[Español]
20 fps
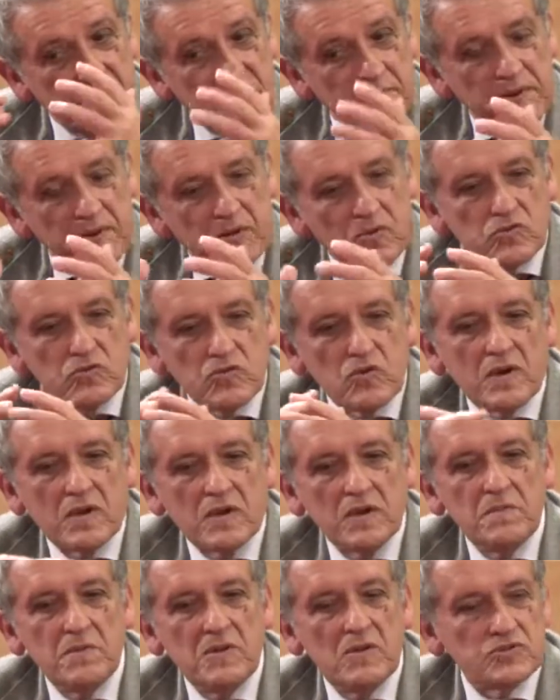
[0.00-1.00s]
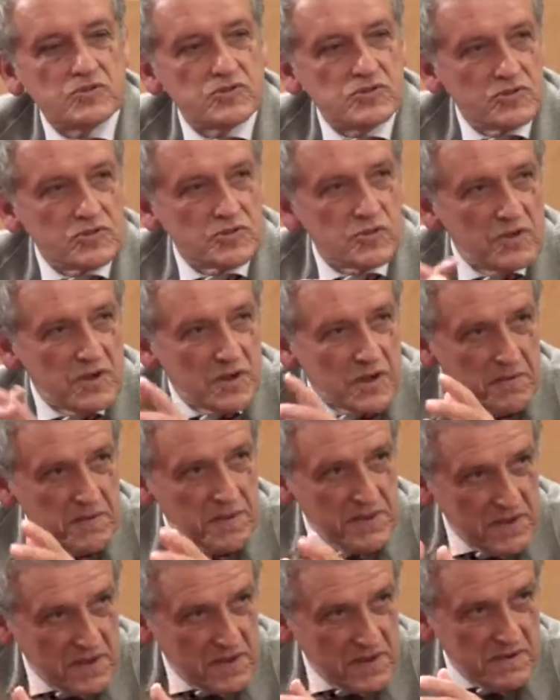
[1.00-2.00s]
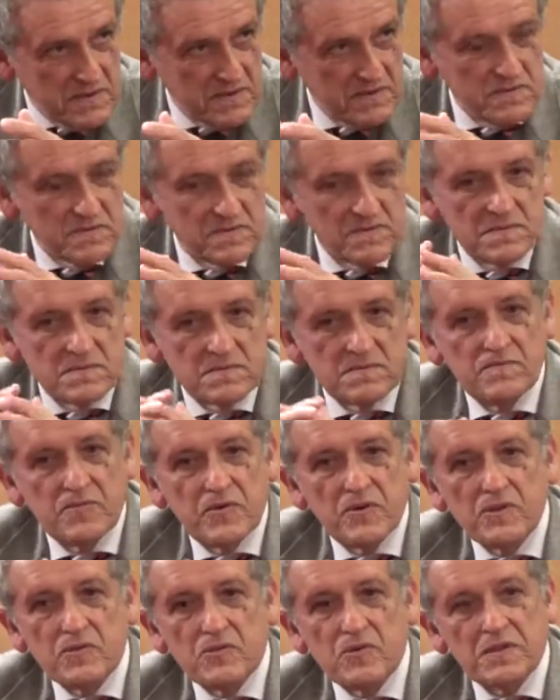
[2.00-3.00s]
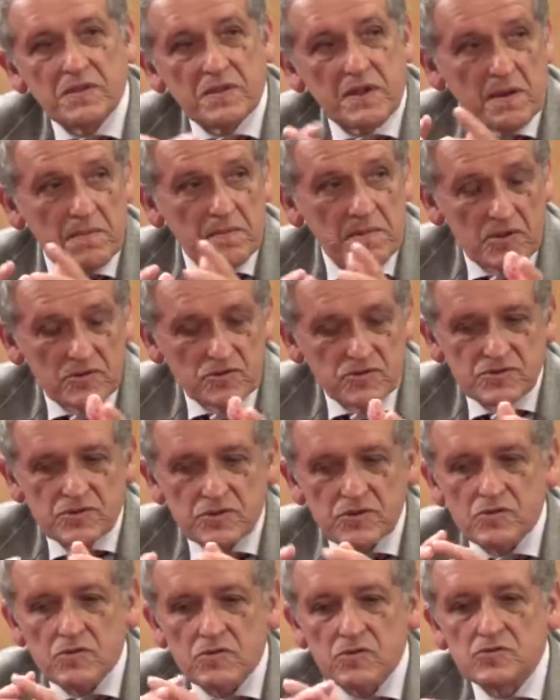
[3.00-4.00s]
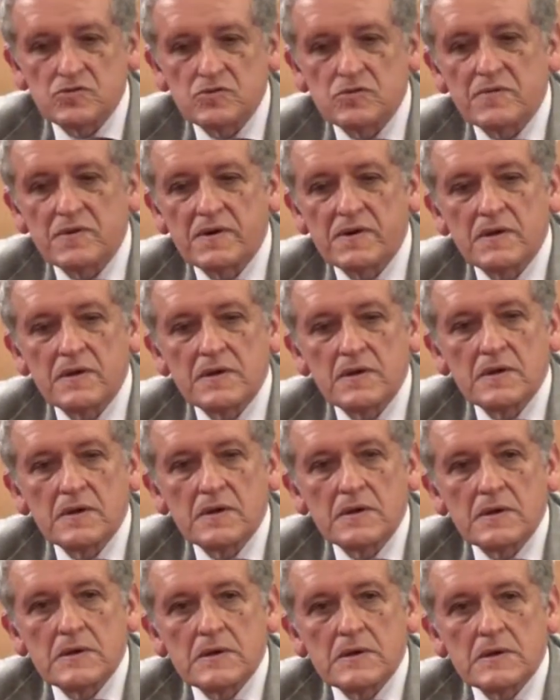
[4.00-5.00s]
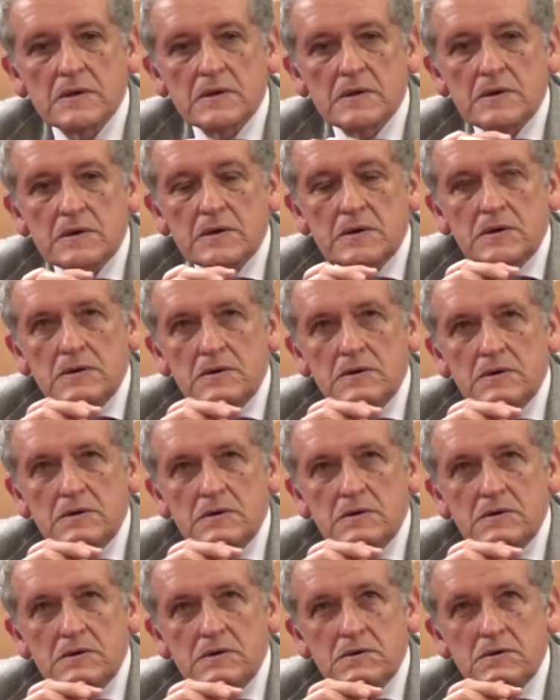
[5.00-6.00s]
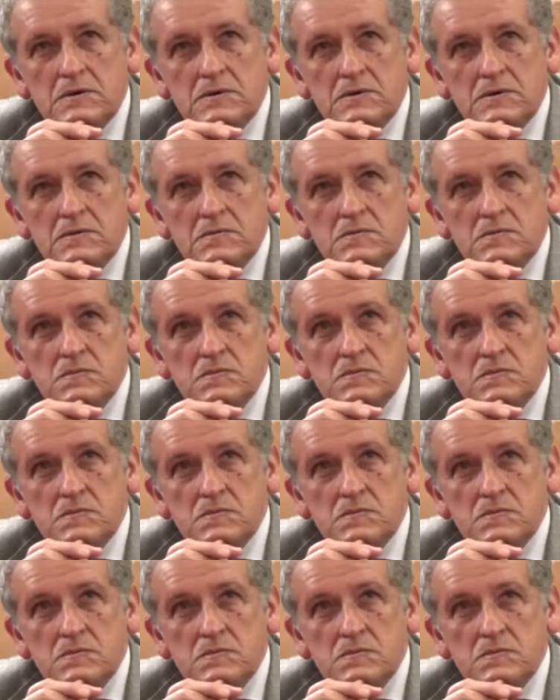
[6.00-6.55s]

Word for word: repercutió aquí en 1810, que venía un poquito atrás, 1808 y demás, eh,